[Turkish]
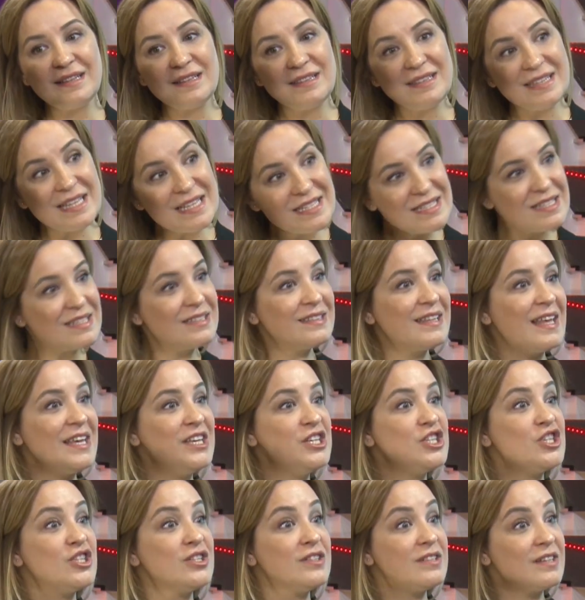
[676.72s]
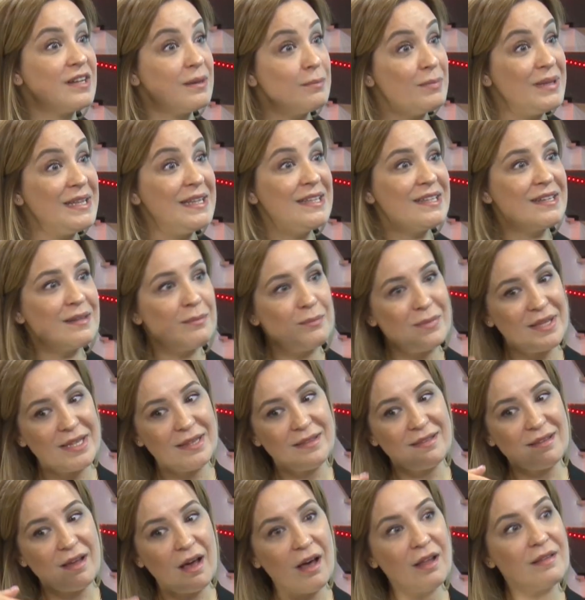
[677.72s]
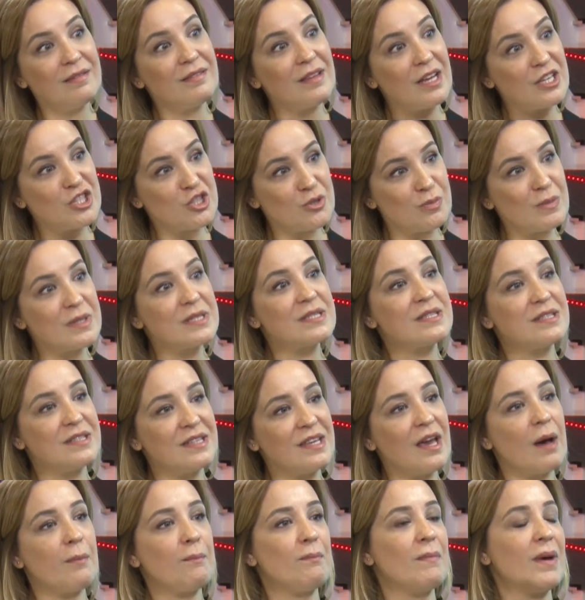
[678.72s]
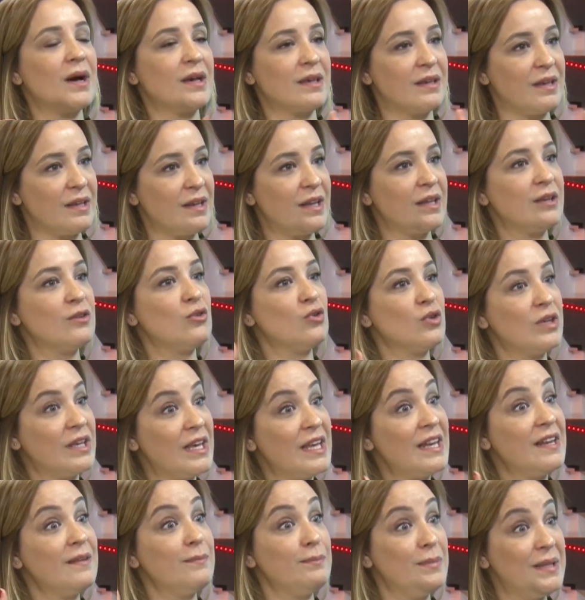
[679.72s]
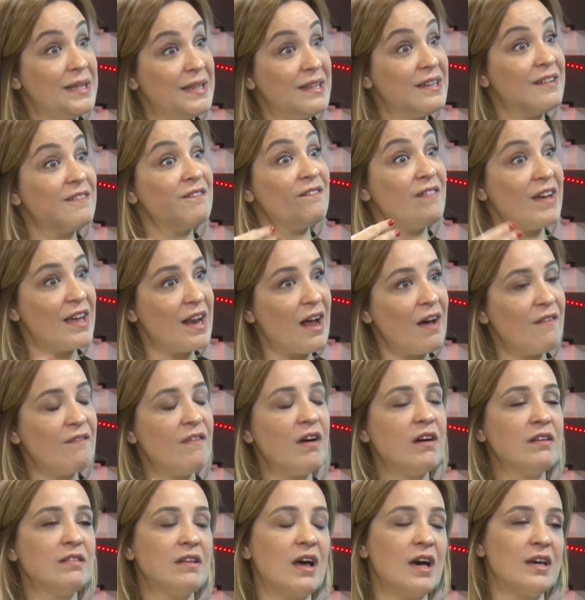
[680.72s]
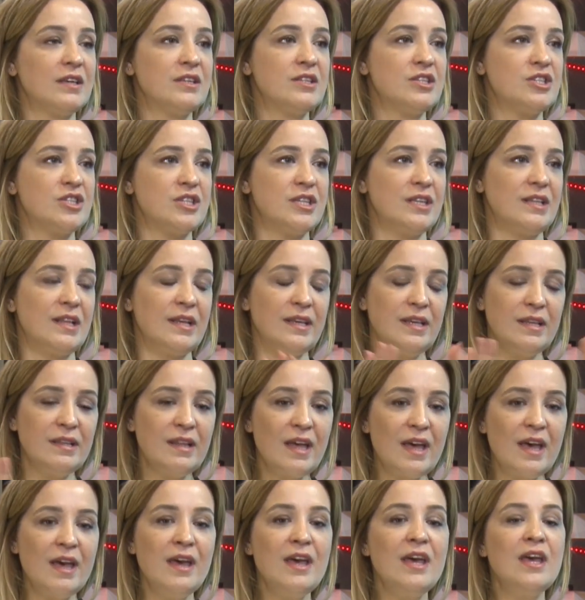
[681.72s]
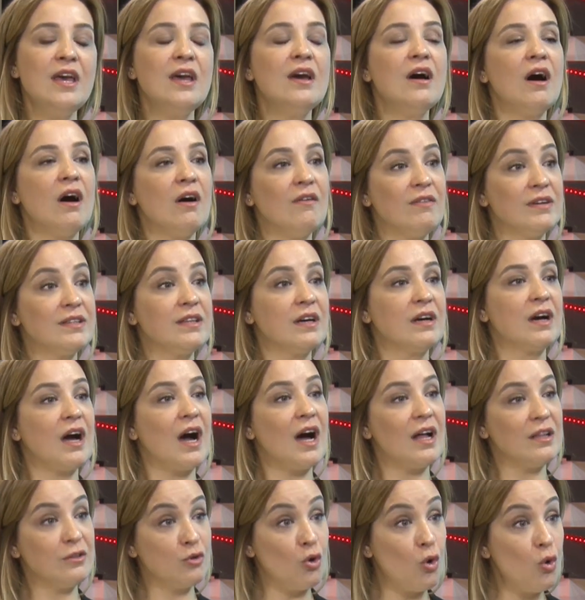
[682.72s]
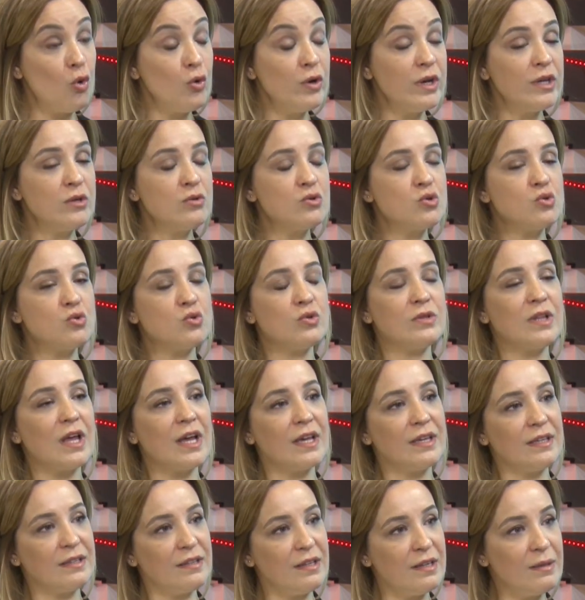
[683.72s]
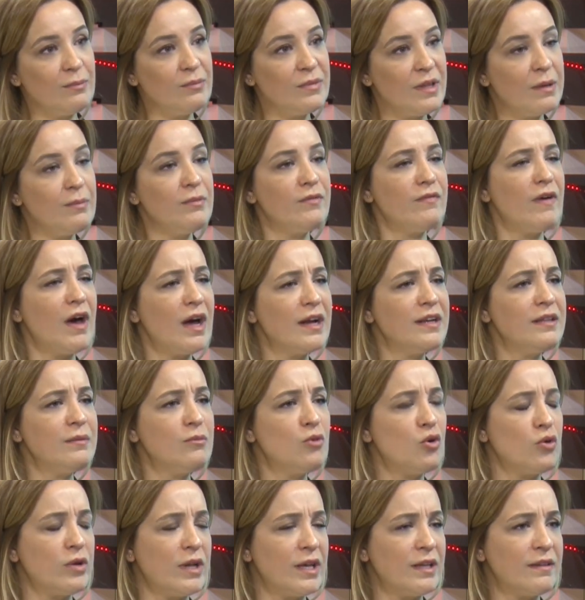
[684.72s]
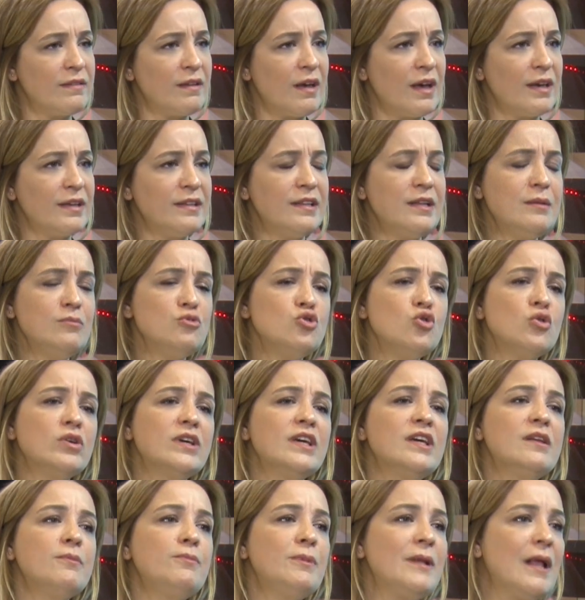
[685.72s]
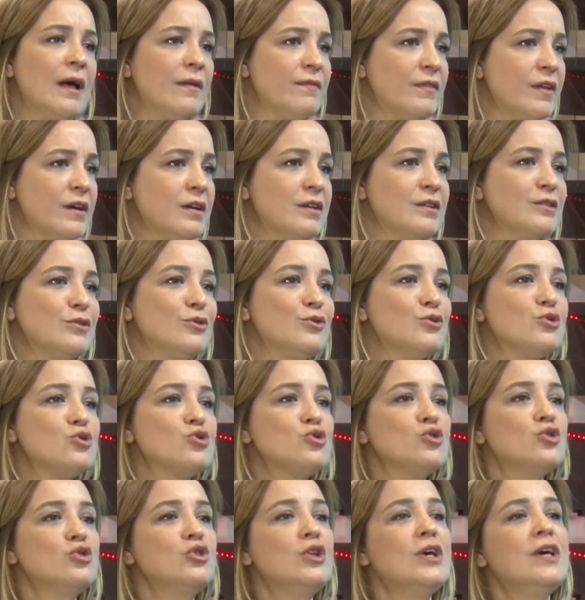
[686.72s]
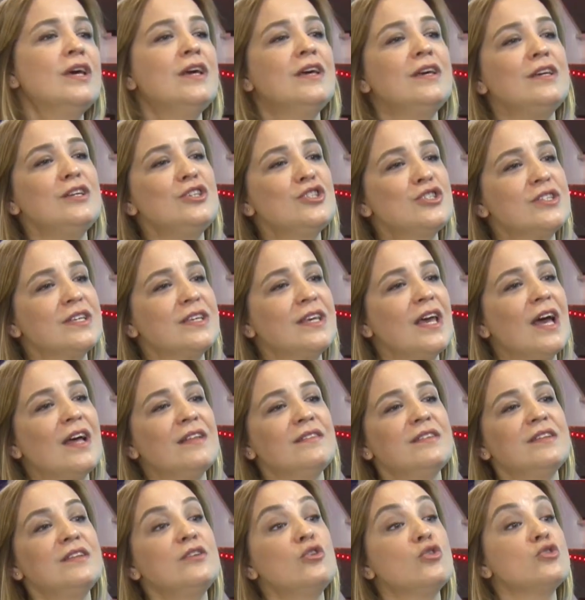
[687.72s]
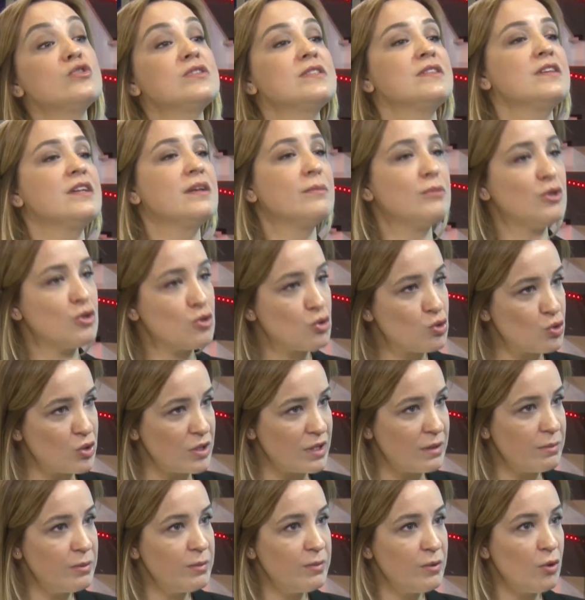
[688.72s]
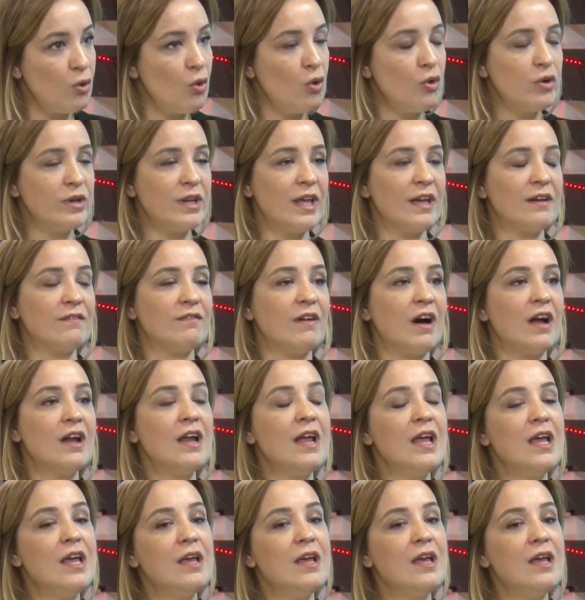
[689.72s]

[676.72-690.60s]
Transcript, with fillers: nasıl değiştirebilirimin anlaşmasını yapmak hmm. gerekiyor geri bildirim veren ve alan kişiyle. Yine havada kaldı. Örnek üstünden gidelim. Demin verdiğim örnekten gidelim. Çok geri planda kalıyorsun. İşte kendini gösteremiyorsun gibi bir örnek var.